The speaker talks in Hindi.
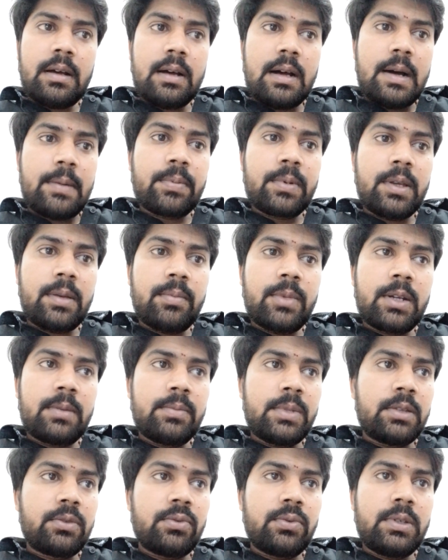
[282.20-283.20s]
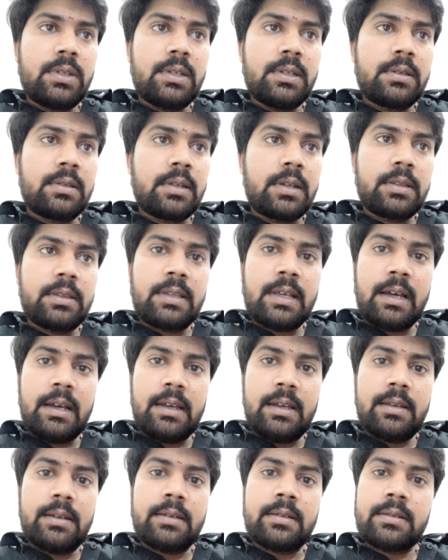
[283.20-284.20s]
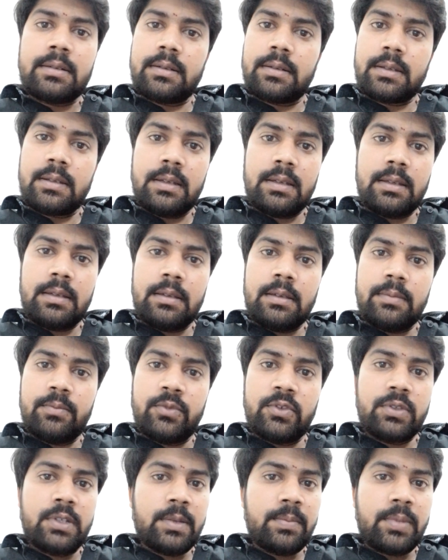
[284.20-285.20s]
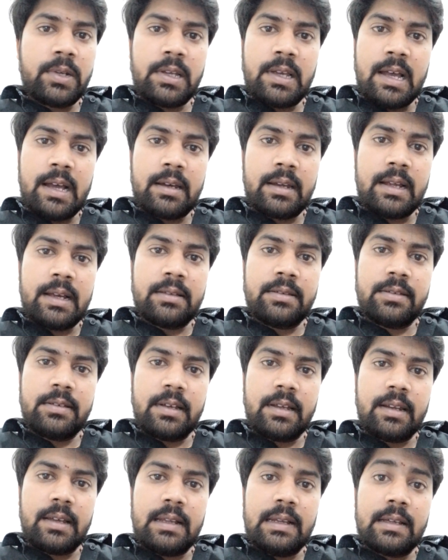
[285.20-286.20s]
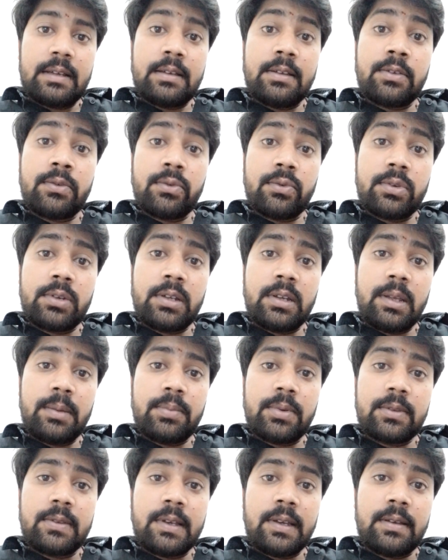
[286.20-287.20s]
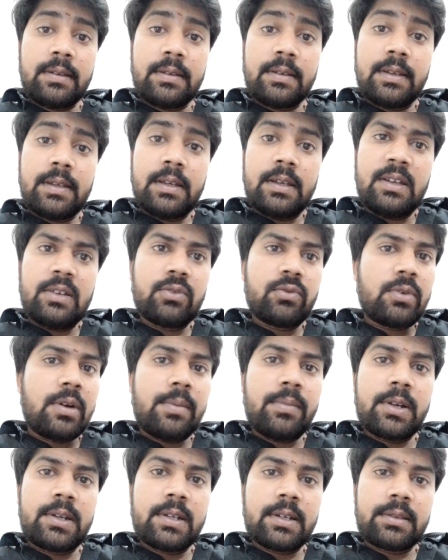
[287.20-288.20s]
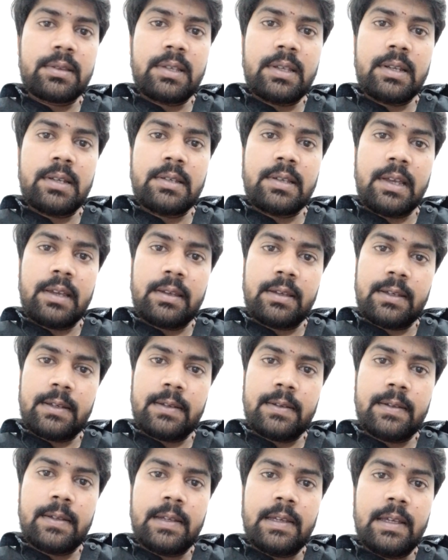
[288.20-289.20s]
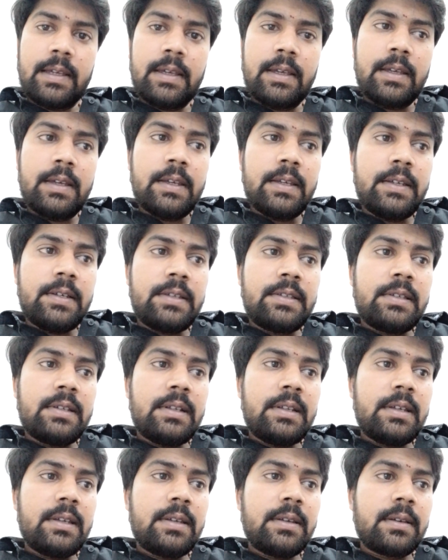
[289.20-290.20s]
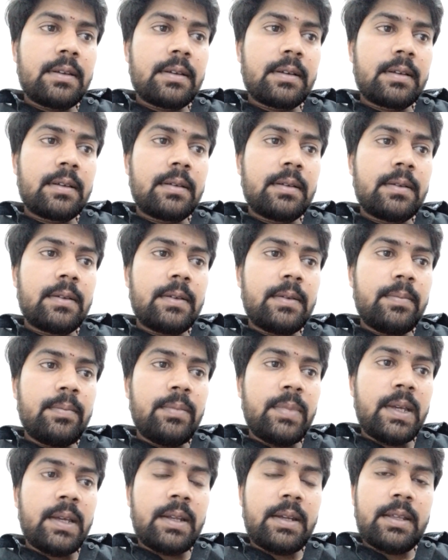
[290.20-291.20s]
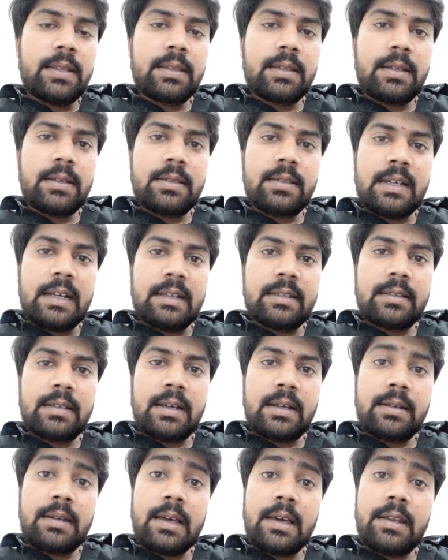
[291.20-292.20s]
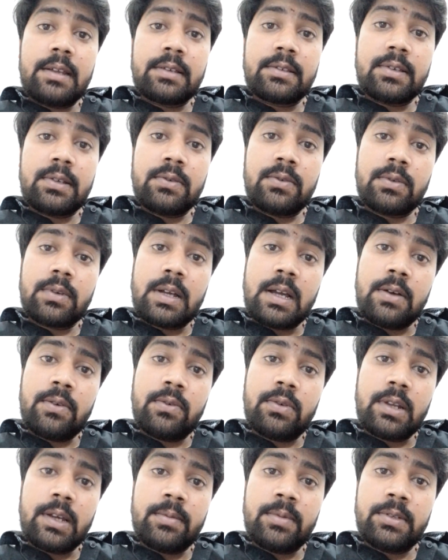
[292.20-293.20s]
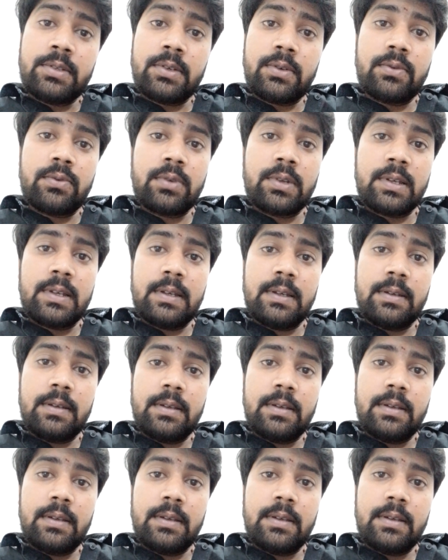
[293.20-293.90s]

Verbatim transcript: आपके मन में तो ये श्रद्धा है ना कि मुझे प्रयागराज ही जाना है लेकिन रूट ही नहीं पता है तो आप भटकते रह जाएंगे इसीलिए मेहनत के साथ साथ डायरेक्शन का होना भी ज़रूरी है